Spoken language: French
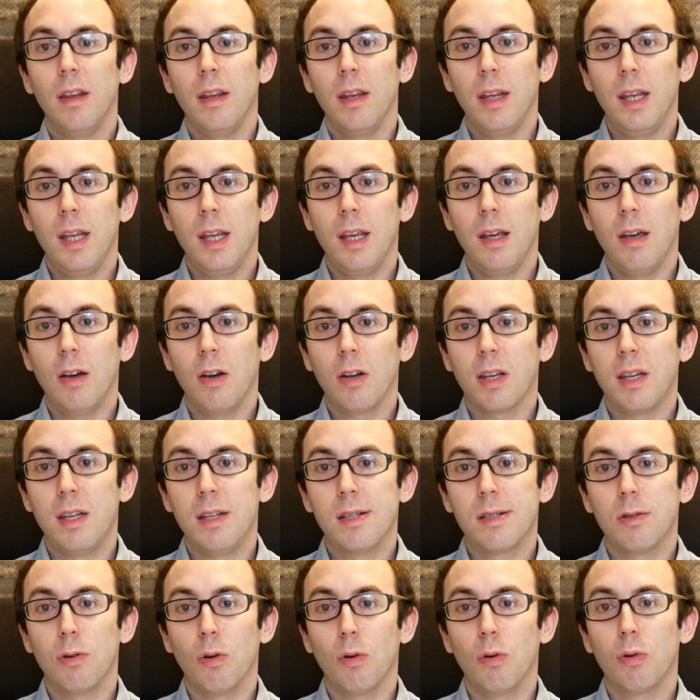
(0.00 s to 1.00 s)
et euh, qui
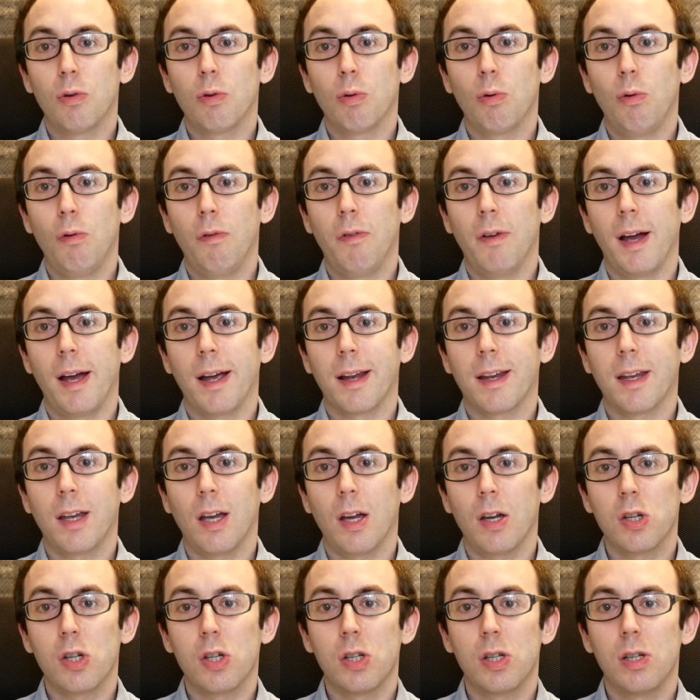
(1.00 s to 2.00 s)
se retrouve à
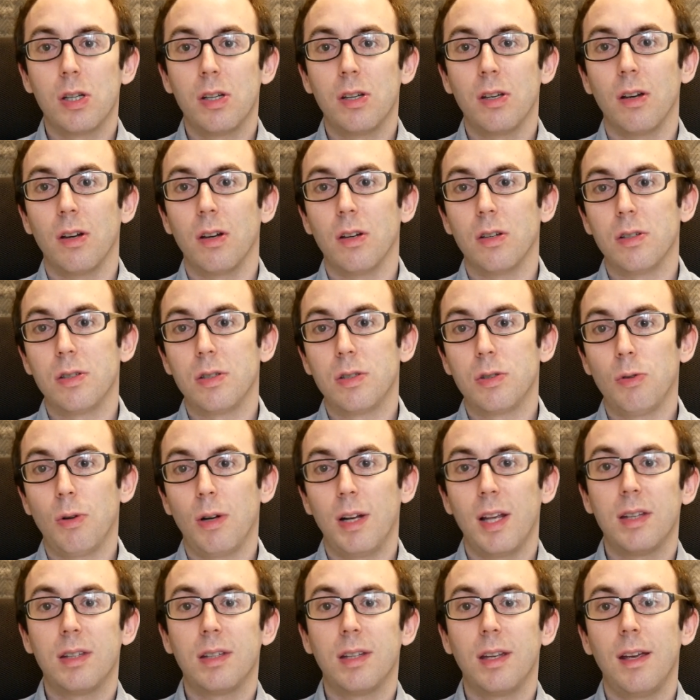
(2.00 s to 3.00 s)
cracher sur
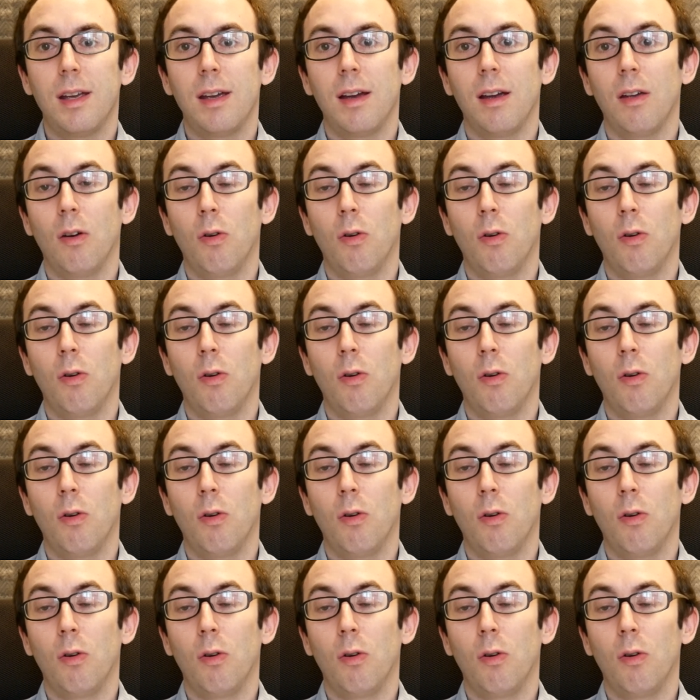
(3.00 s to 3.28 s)
la Terre,